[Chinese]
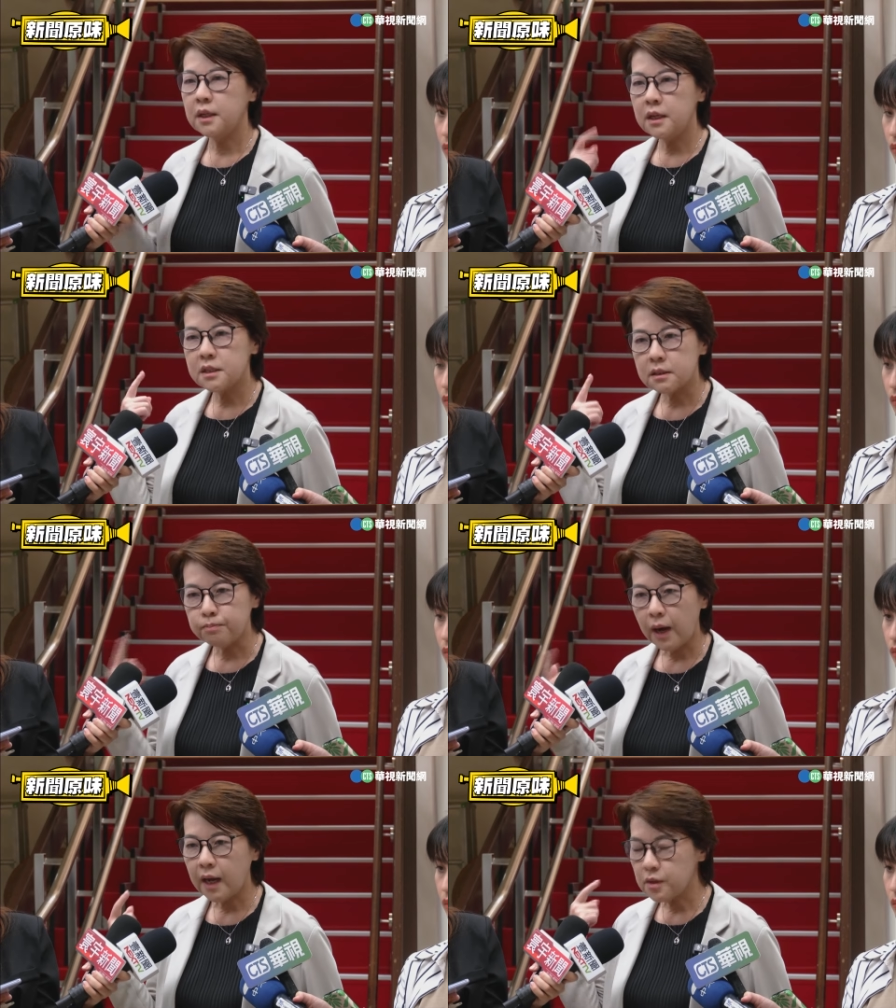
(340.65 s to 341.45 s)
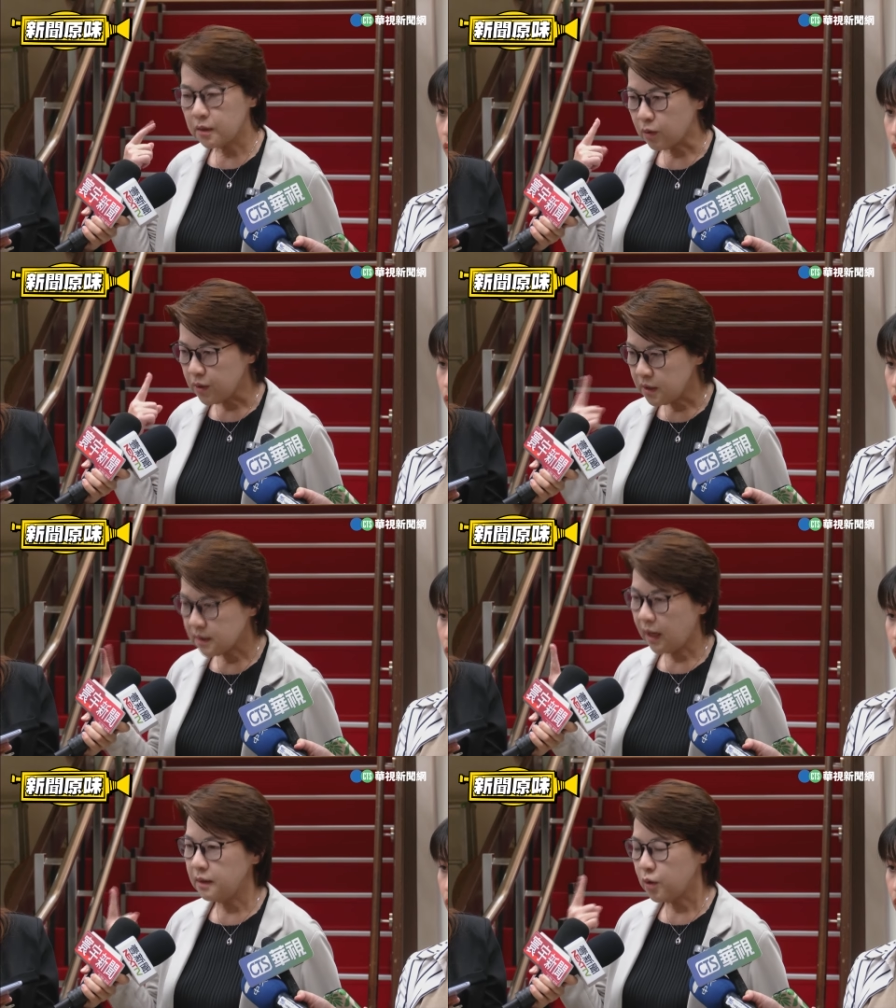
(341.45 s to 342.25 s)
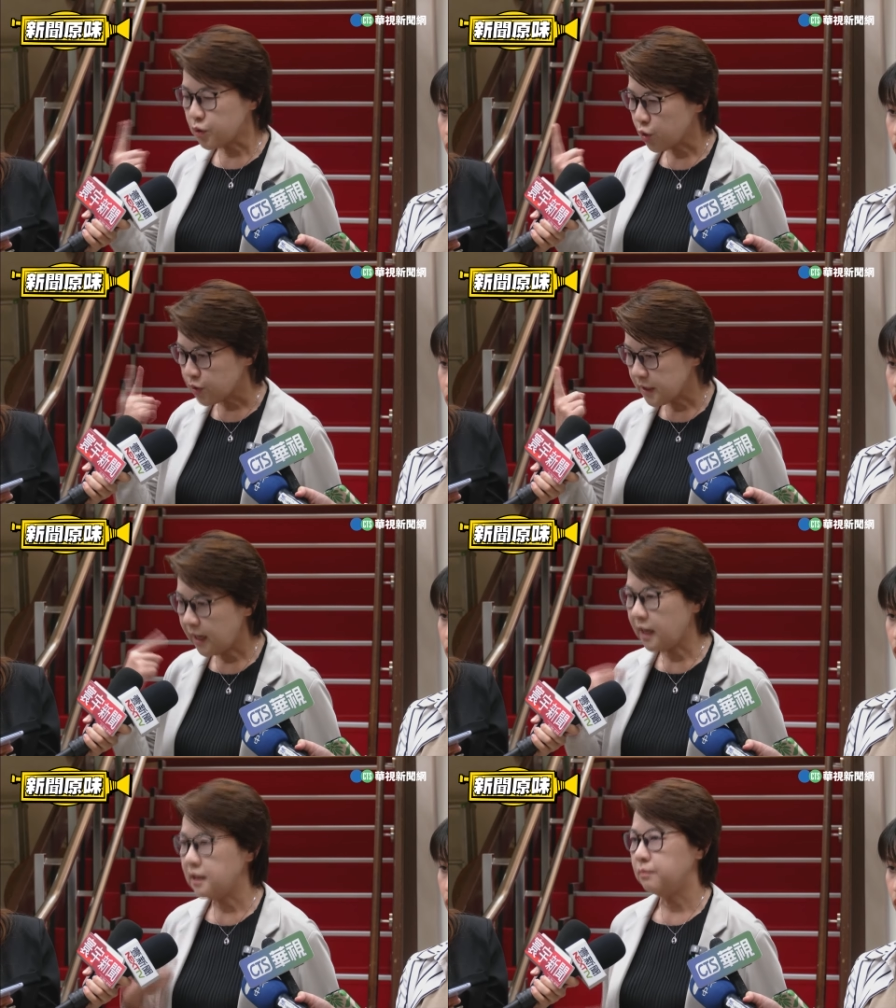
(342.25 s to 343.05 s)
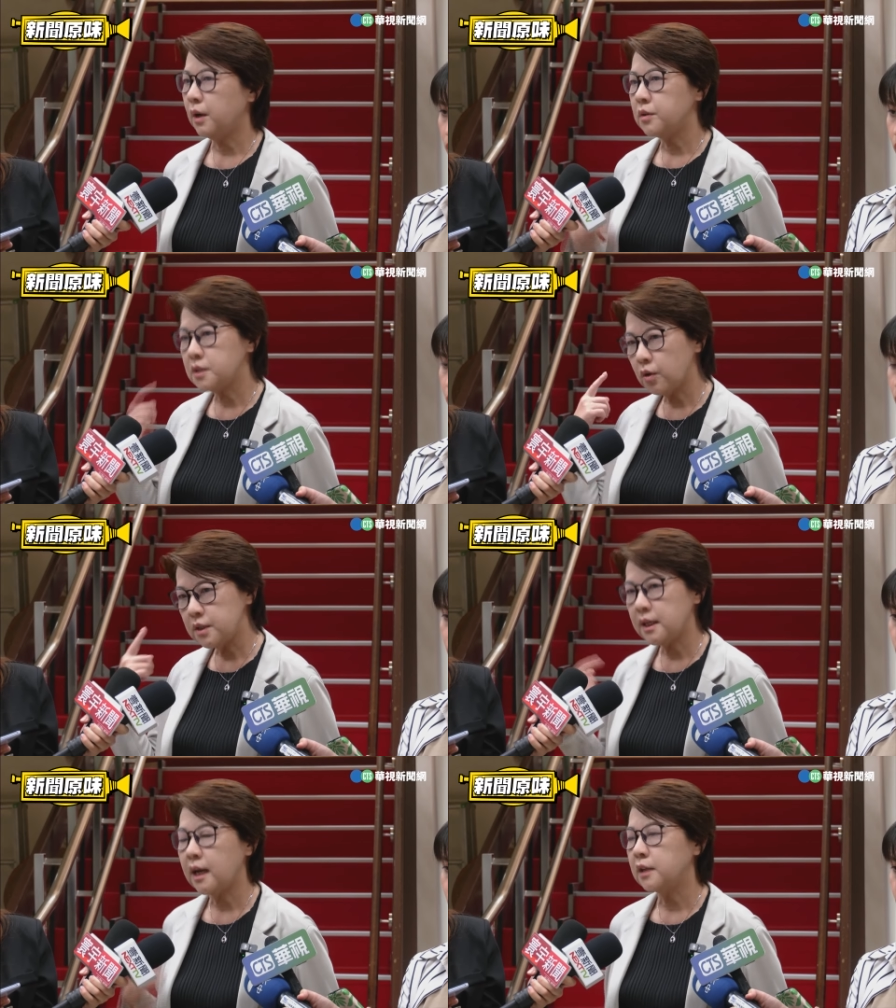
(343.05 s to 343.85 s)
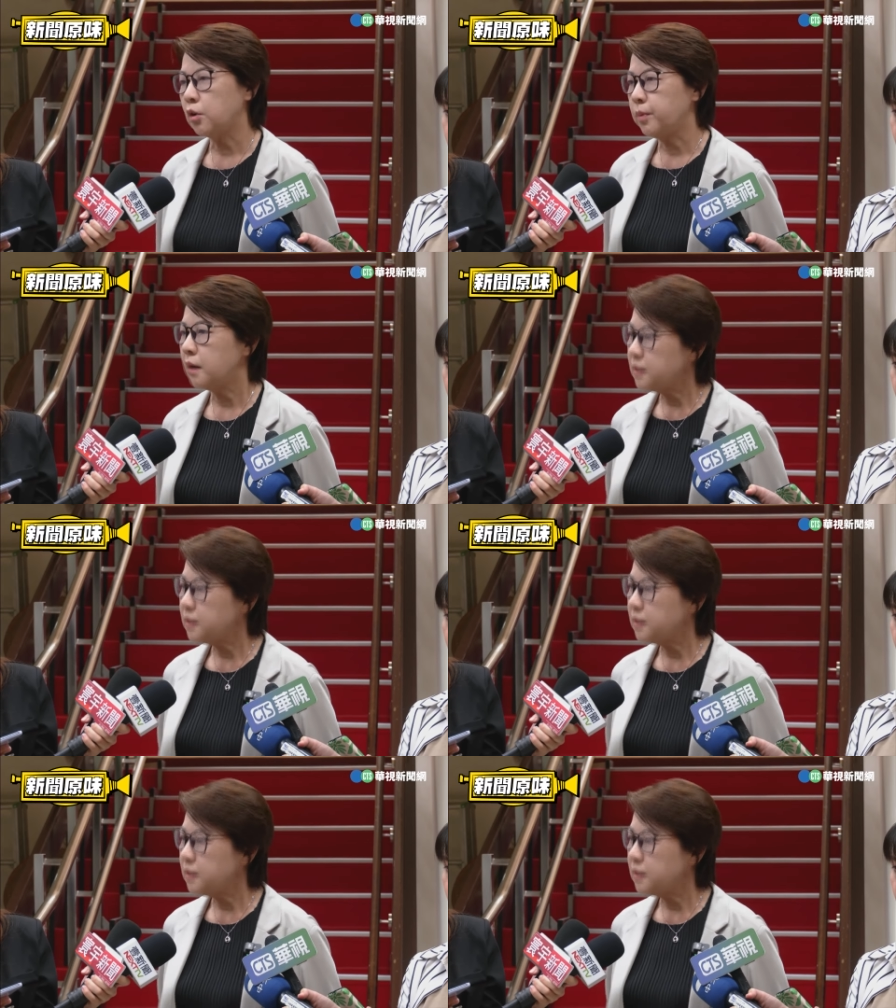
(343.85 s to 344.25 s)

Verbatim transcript: T 十八有一家有九家来领标，只有一家来投标。